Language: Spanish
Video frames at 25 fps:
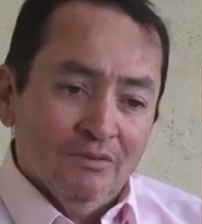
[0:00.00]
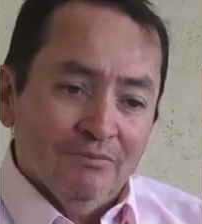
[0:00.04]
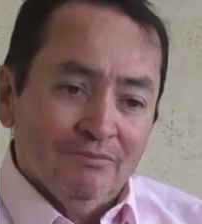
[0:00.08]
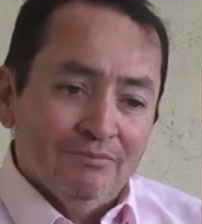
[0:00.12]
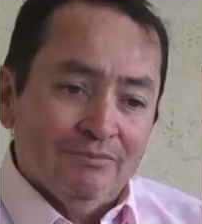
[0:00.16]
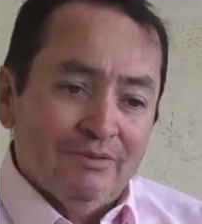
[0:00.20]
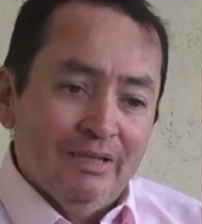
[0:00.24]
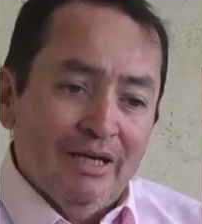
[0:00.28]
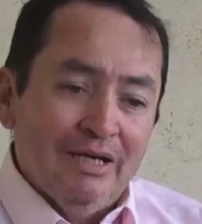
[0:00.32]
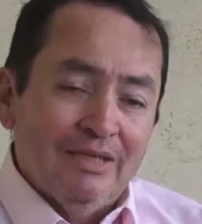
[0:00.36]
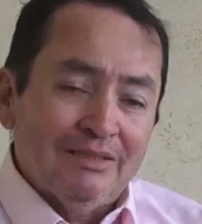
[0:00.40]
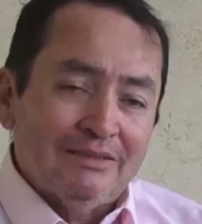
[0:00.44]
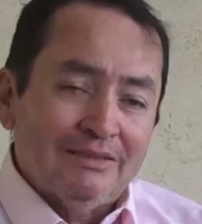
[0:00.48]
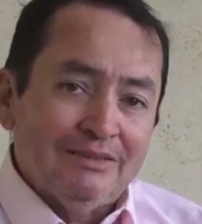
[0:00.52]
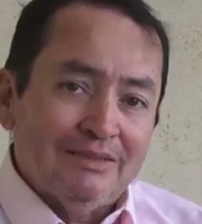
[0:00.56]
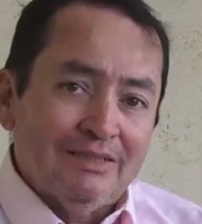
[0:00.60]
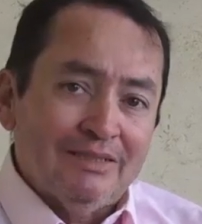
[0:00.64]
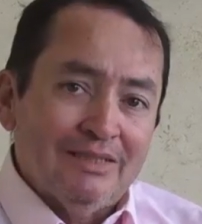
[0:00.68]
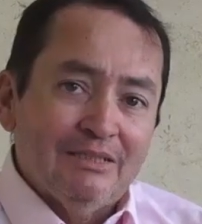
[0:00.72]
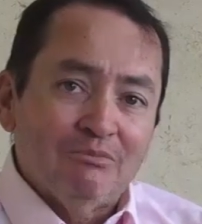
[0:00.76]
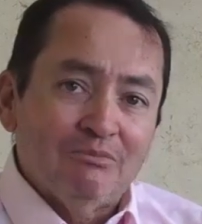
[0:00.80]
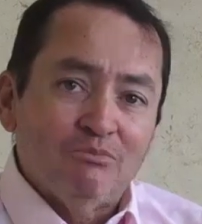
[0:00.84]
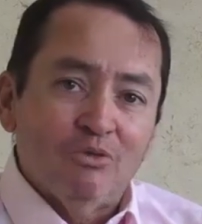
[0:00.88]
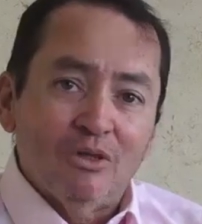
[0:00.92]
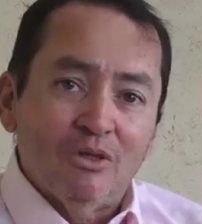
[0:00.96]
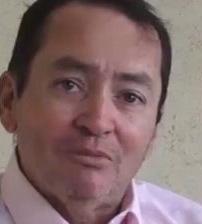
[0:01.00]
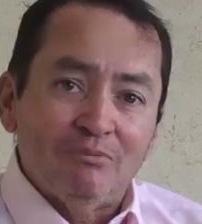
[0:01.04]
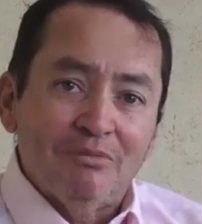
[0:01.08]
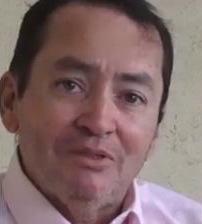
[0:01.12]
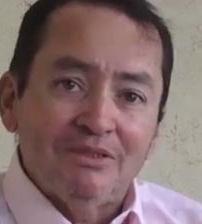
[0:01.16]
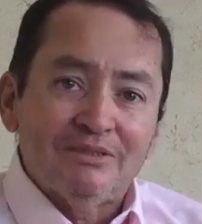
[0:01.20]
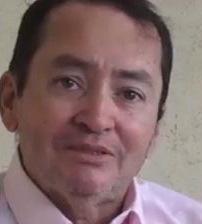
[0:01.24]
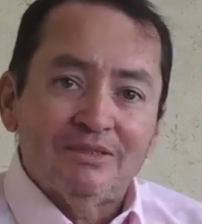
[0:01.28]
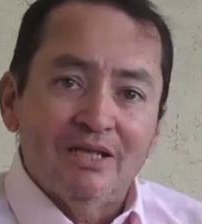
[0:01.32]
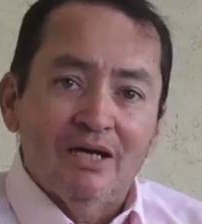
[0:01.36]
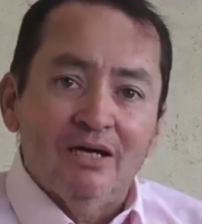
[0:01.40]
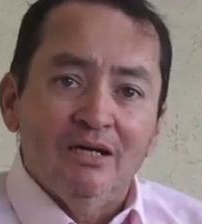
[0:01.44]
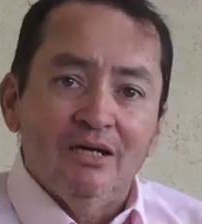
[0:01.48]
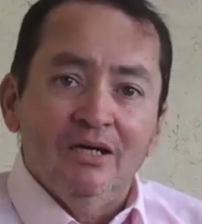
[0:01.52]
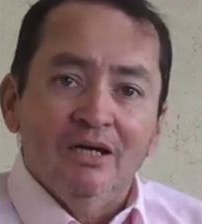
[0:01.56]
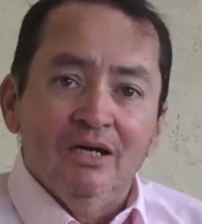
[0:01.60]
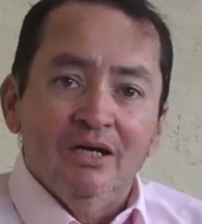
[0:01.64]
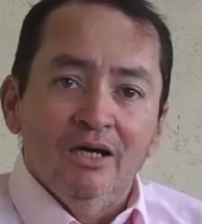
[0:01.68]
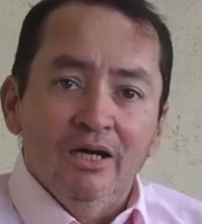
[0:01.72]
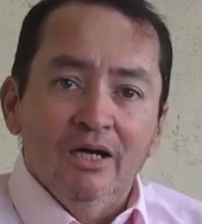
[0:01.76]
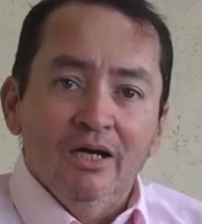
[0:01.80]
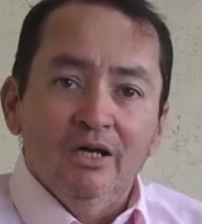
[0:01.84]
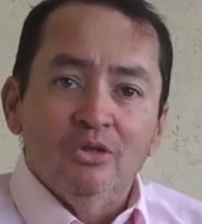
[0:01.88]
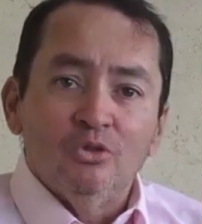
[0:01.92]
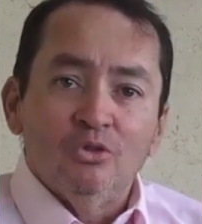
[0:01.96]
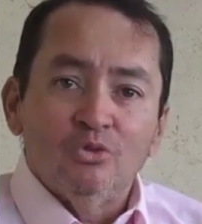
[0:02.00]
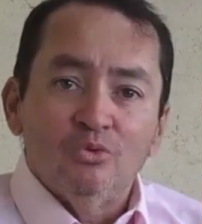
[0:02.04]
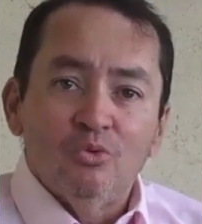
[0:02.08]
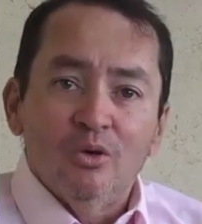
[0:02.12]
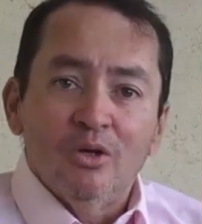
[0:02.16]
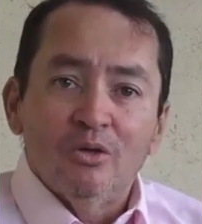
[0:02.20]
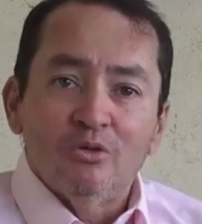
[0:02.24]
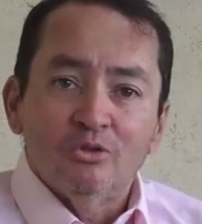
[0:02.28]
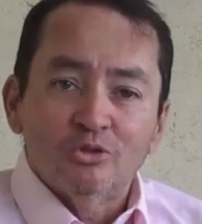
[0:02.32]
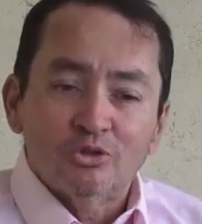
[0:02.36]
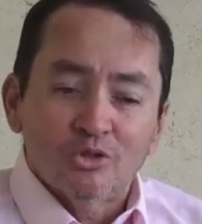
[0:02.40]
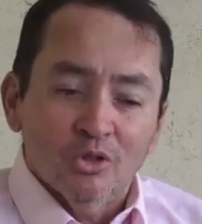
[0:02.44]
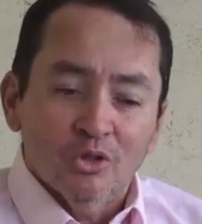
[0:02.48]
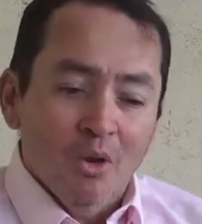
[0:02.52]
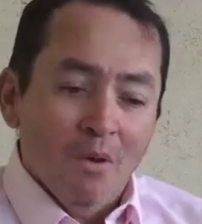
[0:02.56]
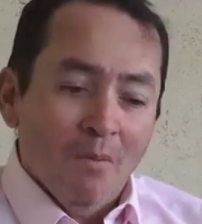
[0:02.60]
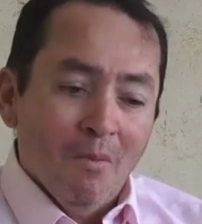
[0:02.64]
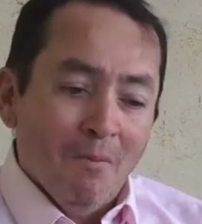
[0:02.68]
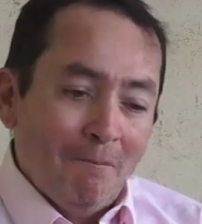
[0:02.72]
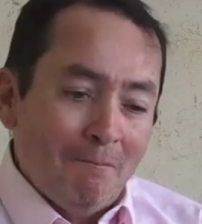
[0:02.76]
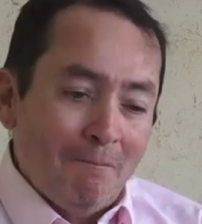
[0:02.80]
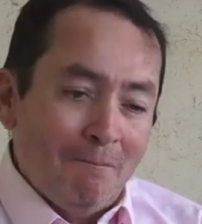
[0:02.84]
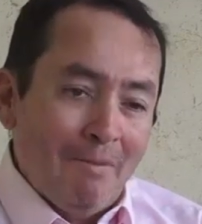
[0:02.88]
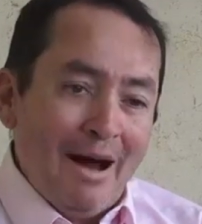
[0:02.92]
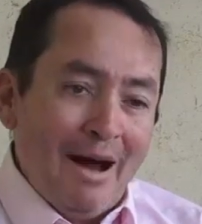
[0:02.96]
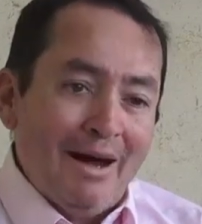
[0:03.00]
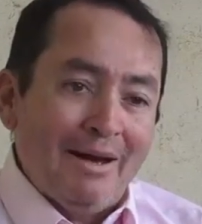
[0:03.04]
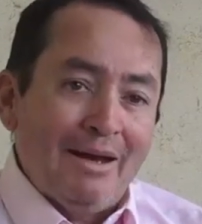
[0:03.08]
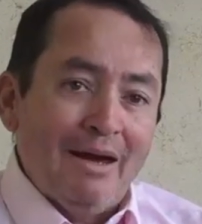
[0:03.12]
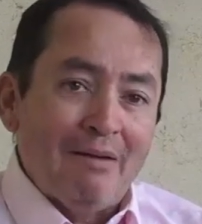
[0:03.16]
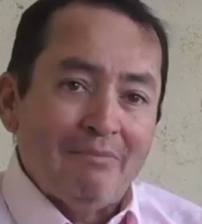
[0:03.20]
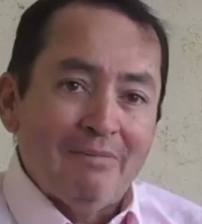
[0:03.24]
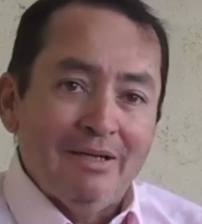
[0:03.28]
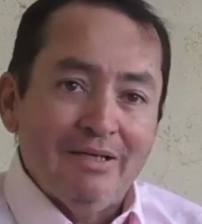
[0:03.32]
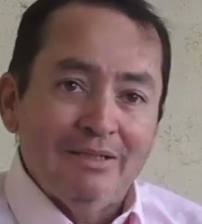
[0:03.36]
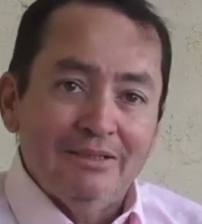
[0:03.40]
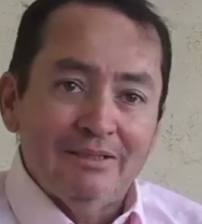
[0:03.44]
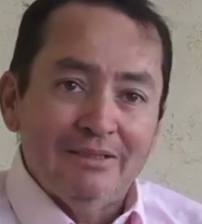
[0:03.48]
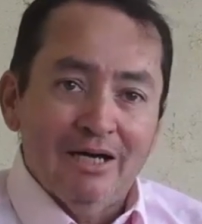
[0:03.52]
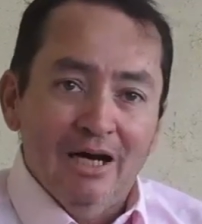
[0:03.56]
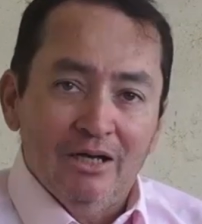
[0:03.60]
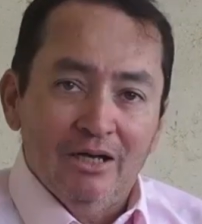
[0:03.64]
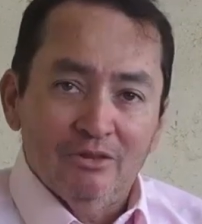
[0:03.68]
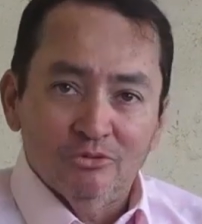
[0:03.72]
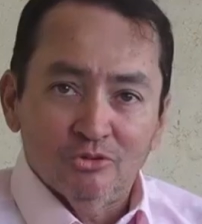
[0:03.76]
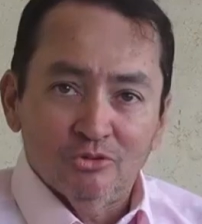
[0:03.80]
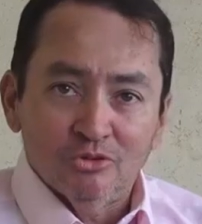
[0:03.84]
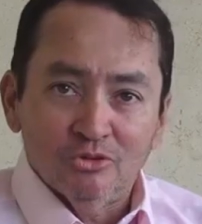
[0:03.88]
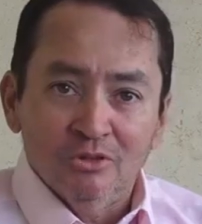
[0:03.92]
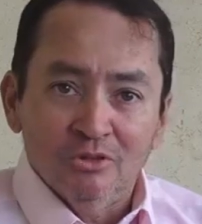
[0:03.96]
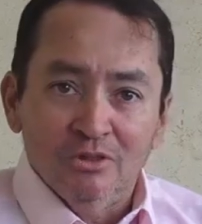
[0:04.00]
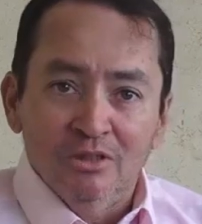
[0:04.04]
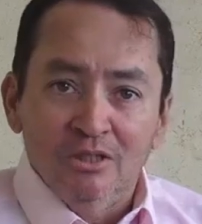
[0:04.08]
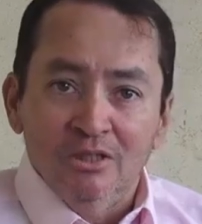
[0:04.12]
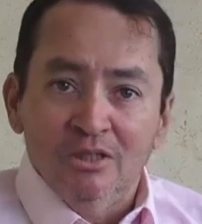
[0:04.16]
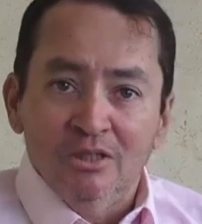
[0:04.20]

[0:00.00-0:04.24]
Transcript: del ciclismo de pista en los Juegos Panamericanos.